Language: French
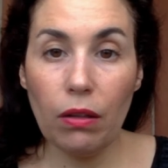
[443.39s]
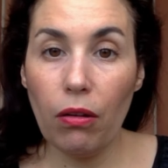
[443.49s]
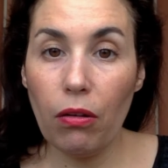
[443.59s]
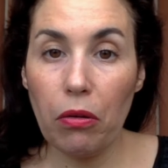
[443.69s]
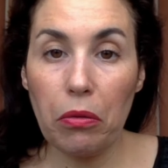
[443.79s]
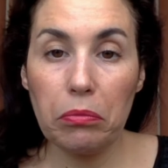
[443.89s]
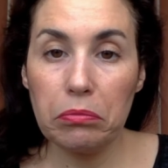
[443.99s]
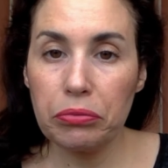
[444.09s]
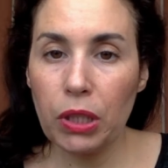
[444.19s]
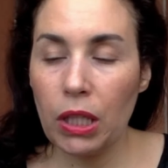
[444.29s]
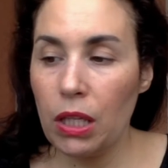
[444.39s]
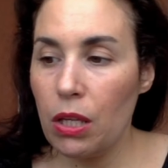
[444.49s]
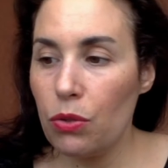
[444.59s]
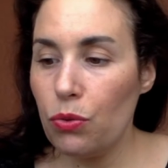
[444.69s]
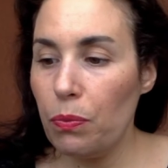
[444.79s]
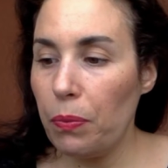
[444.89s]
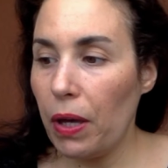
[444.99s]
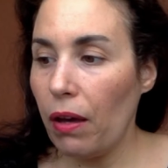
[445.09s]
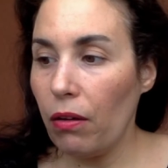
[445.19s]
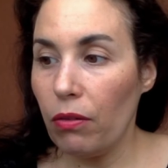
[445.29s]
euh,
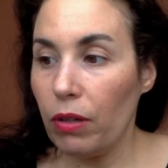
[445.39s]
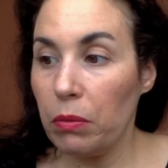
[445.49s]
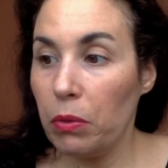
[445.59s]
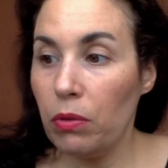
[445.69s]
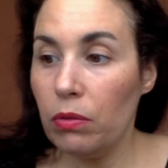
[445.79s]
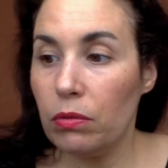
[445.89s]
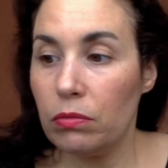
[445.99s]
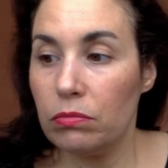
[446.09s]
super, hein, vraiment.